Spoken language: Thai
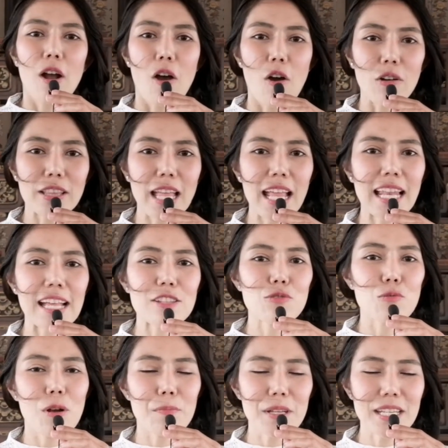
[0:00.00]
ของแต่ละ
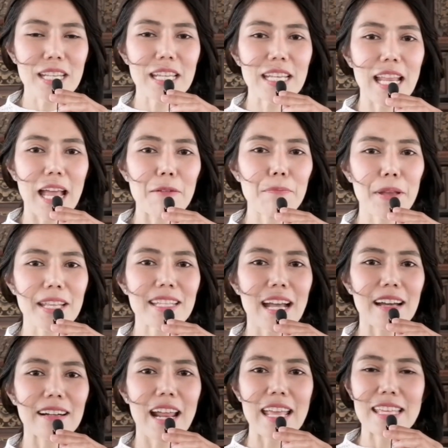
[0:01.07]
ช่วงพิธีนั้นเป็นอ
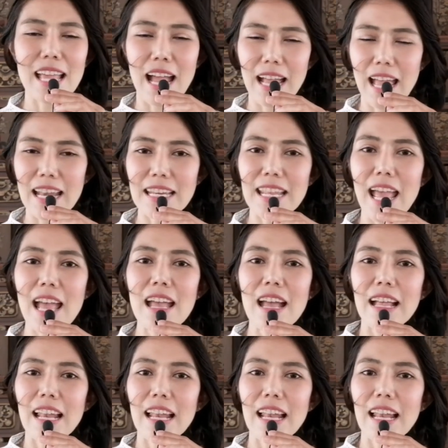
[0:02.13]
ย่างไรอย่างอันเนี้ย